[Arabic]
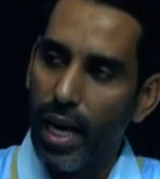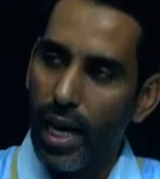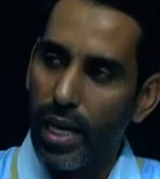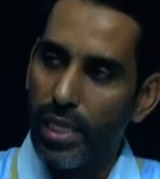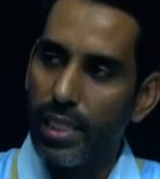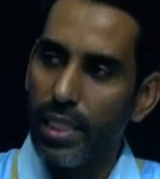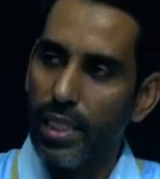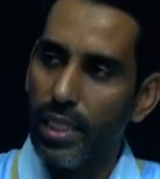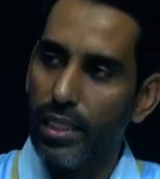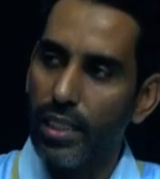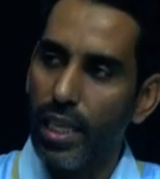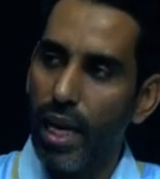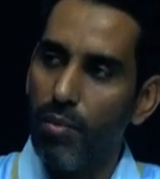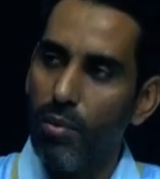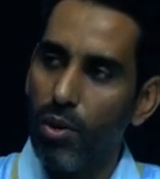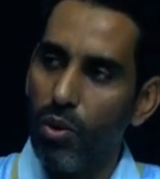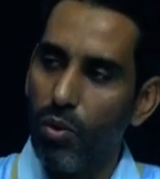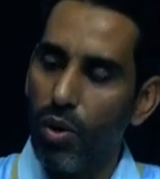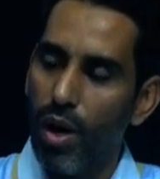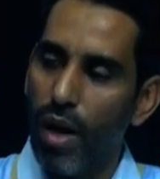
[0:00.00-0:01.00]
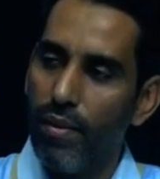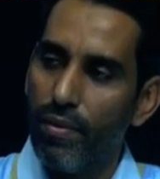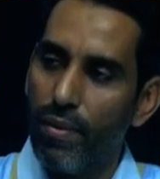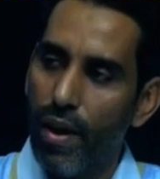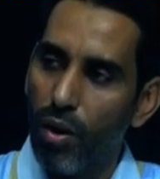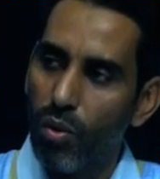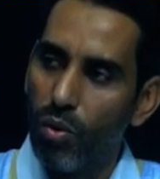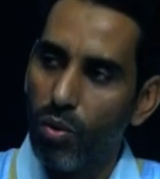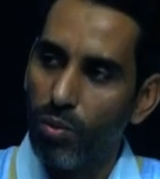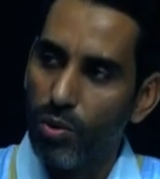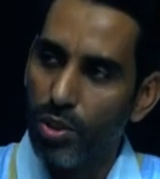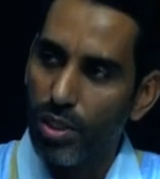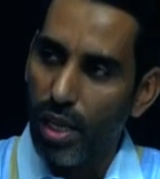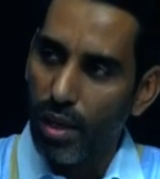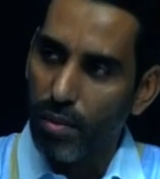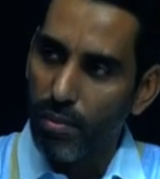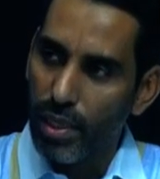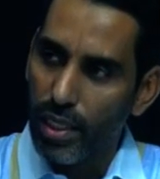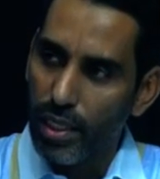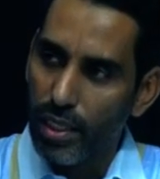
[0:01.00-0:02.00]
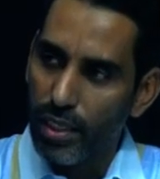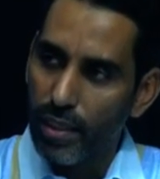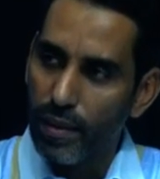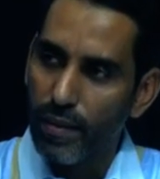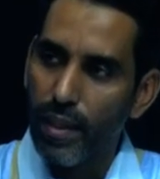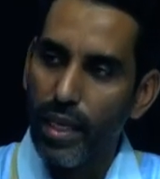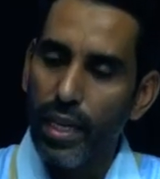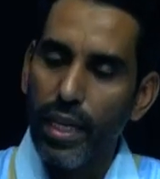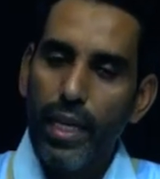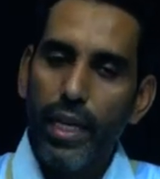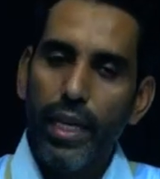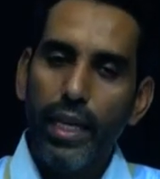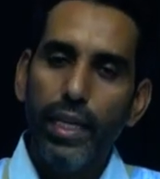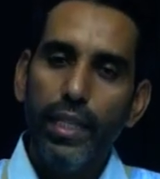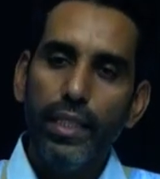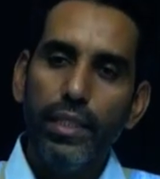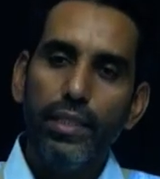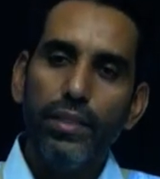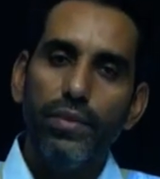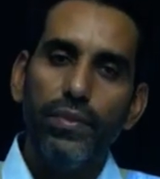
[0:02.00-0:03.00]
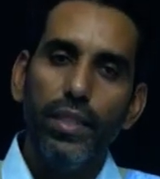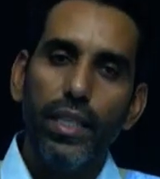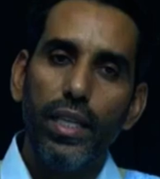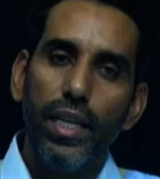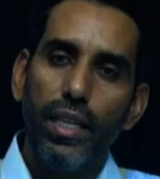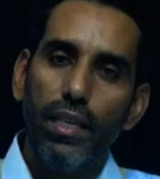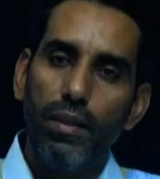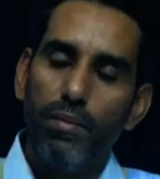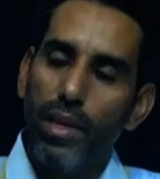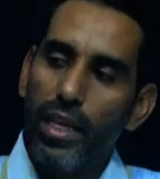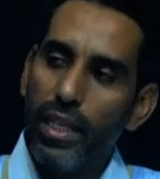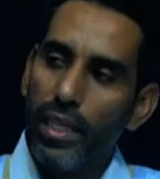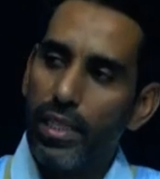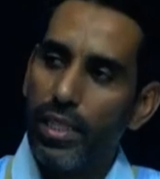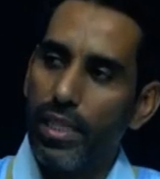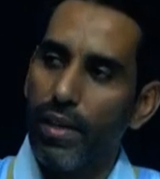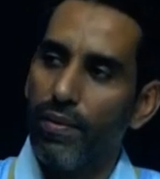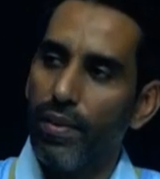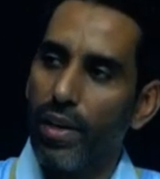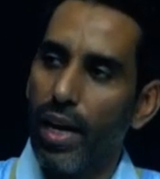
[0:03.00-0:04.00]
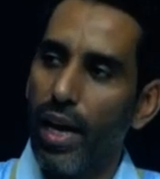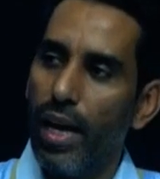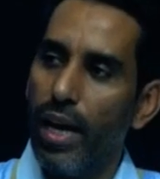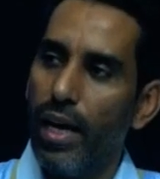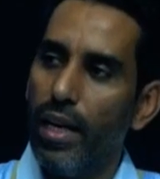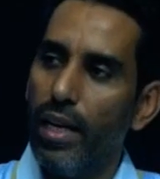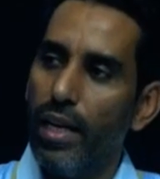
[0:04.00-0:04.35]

حصيله عمله وافاقه المستقبليه فيها فيهن منح صفقه